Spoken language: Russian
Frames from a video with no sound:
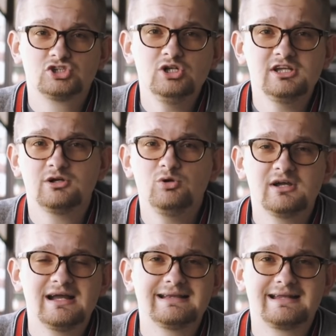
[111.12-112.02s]
Что это такое,
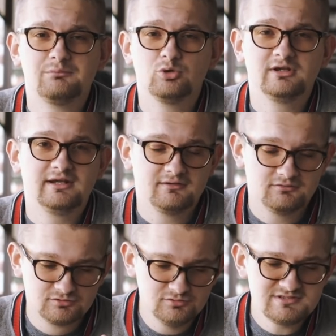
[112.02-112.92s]
как это работает?
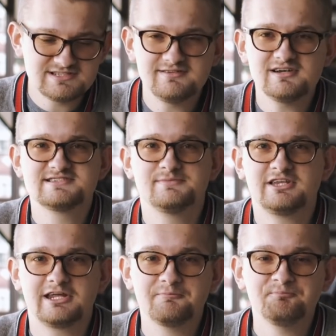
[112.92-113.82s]
В двух словах
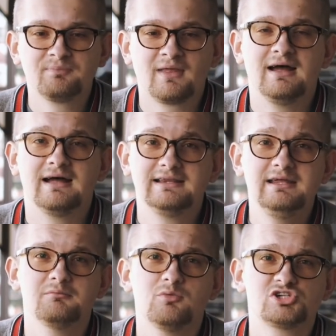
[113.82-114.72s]
смотри, а,
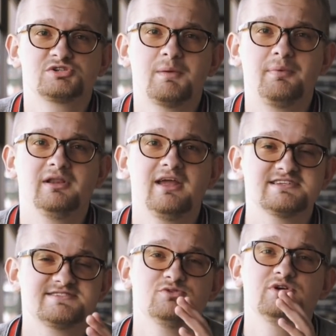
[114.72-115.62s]
ты можешь, пополняя
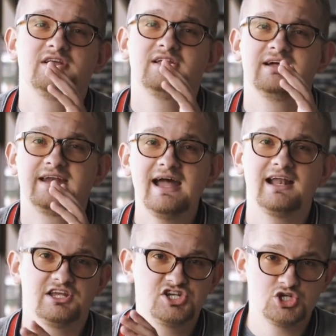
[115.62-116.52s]
свой
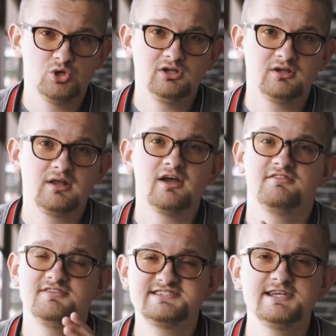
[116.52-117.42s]
реальный счет,
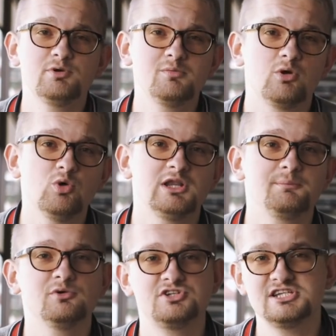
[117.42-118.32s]
ввести промокод и
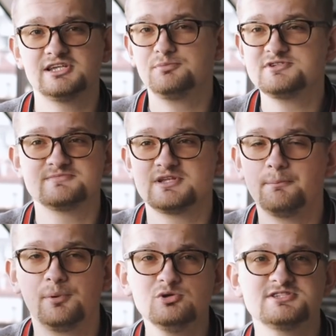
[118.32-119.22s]
получить, допустим, там
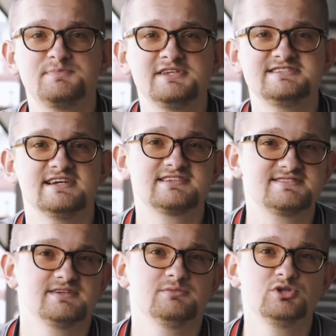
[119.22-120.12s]
плюс 50 к
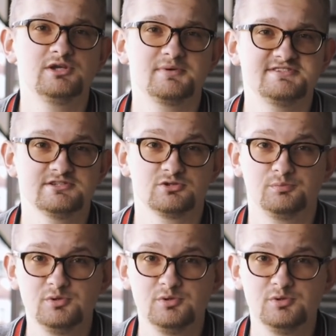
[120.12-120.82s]
своему депозиту.